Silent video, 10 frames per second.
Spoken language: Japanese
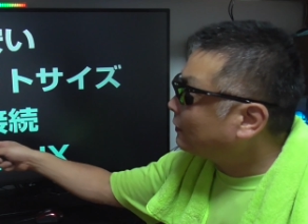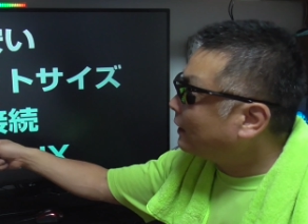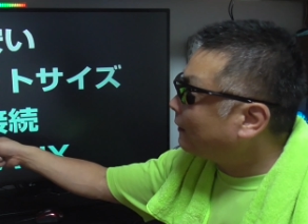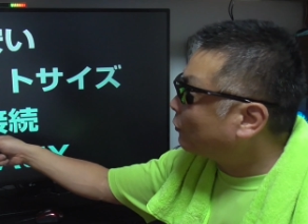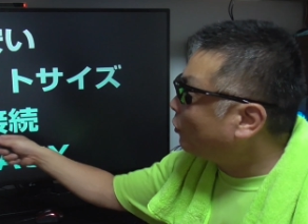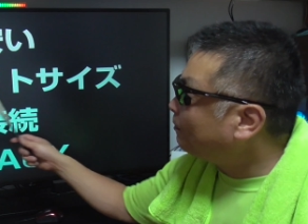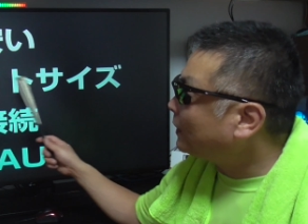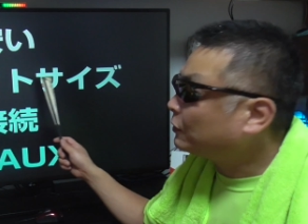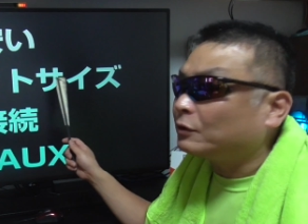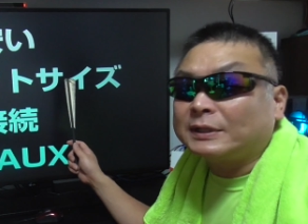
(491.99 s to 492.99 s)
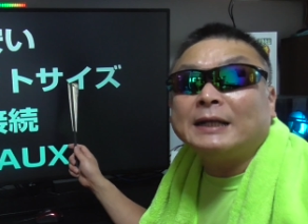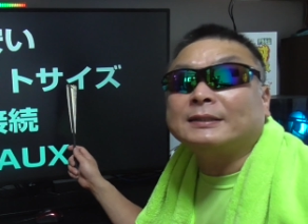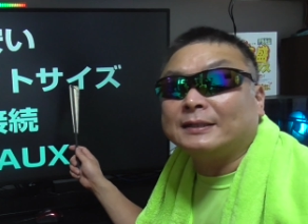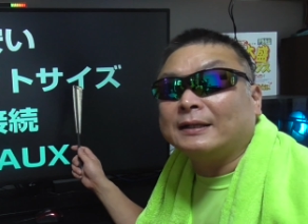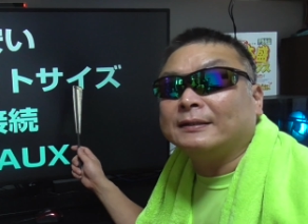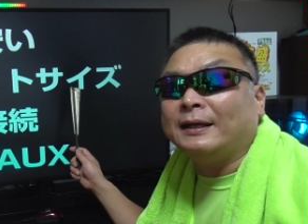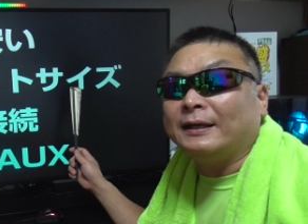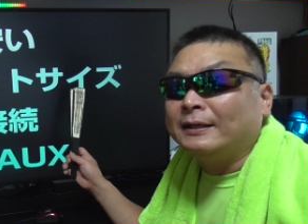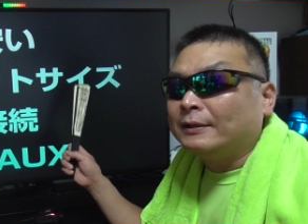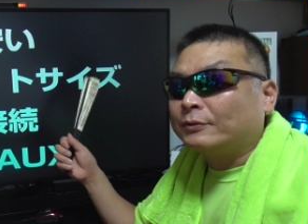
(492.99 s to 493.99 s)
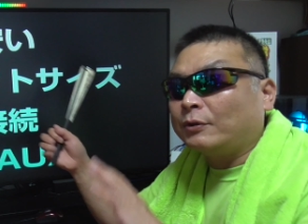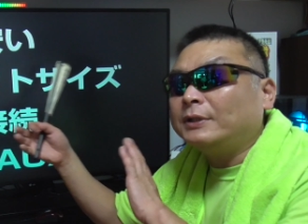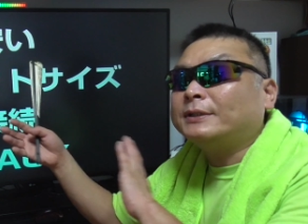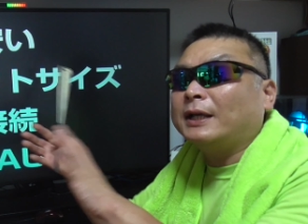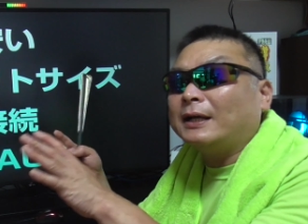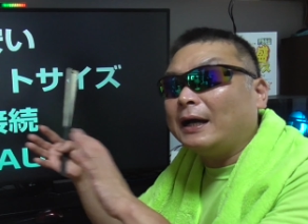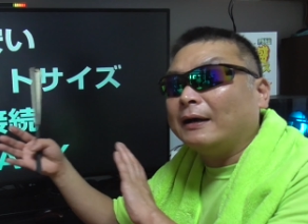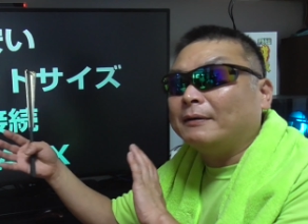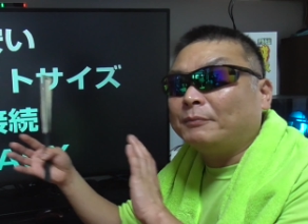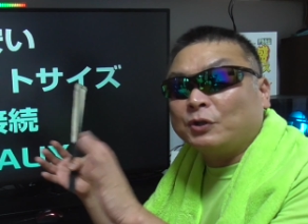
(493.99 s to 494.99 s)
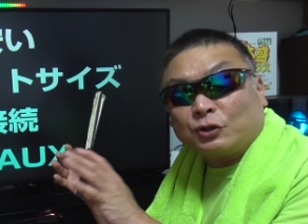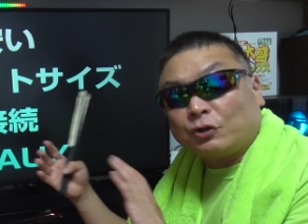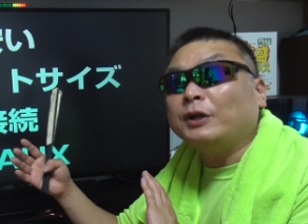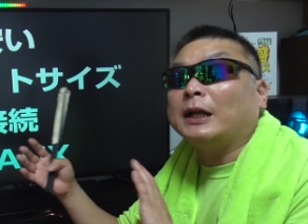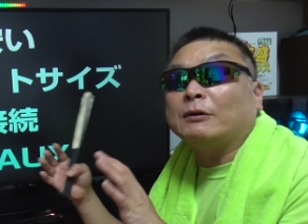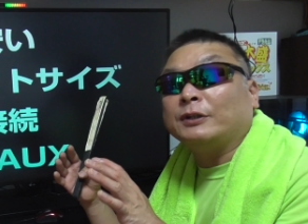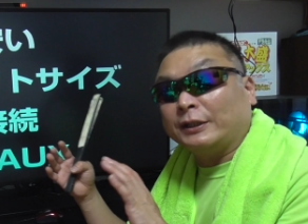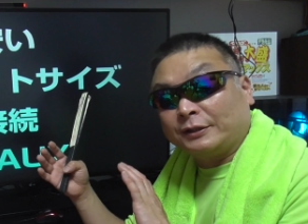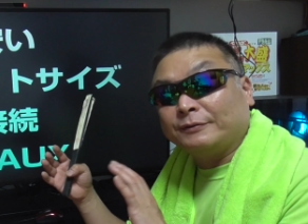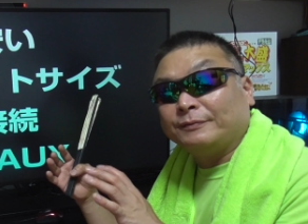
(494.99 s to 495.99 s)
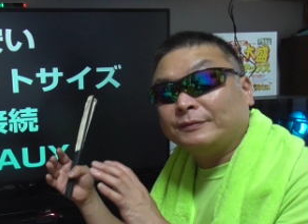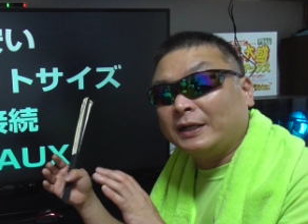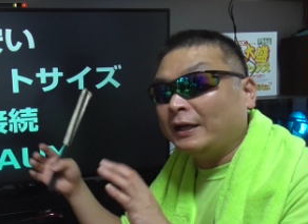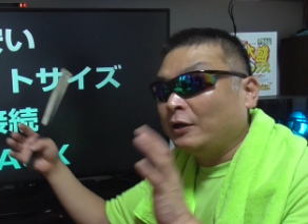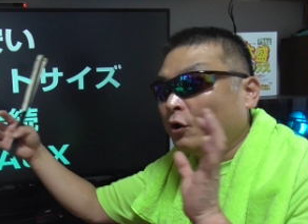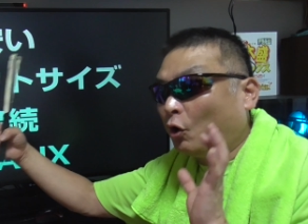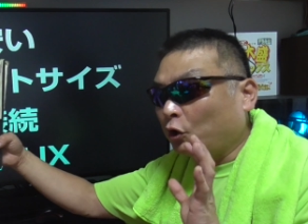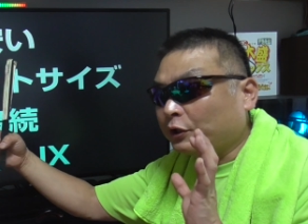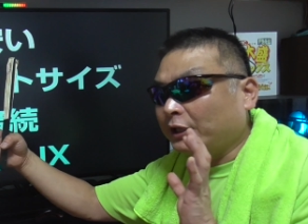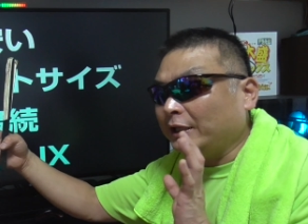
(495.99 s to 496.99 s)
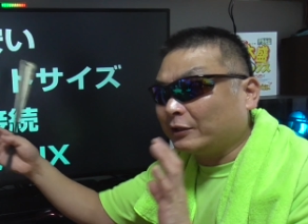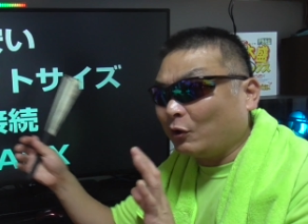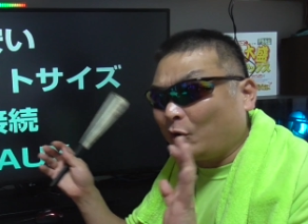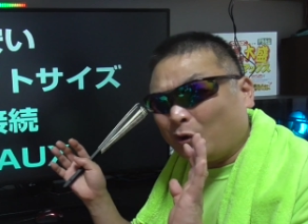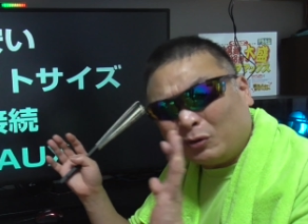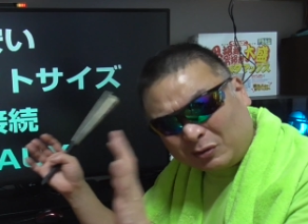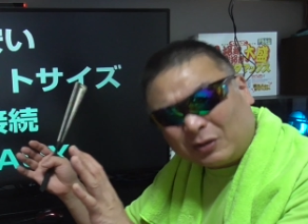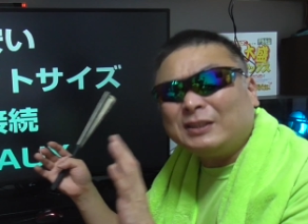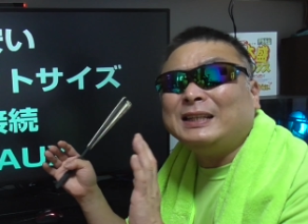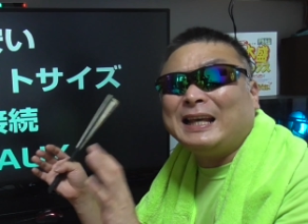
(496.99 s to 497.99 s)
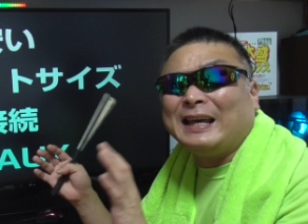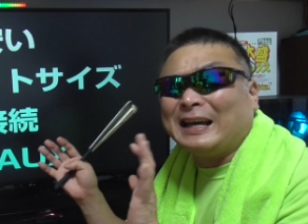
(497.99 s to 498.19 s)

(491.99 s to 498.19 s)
とねコンパクトサイズなんで取り付けがものすごい楽ですね、大きいと本当にね